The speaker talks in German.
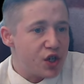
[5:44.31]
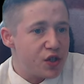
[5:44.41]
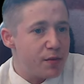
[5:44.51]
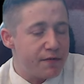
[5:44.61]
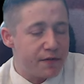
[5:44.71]

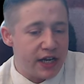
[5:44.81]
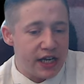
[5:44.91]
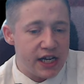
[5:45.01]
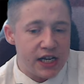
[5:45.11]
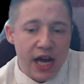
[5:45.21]
zu
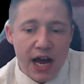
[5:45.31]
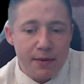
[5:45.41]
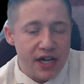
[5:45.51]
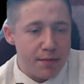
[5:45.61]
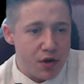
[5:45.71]
befriedigen, habe
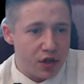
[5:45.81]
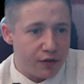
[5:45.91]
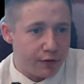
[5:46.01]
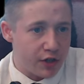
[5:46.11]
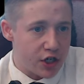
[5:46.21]
ich keinen Bock drauf
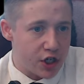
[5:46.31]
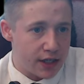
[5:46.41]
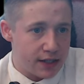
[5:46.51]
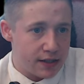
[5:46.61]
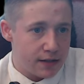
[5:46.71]
auf den Scheiß.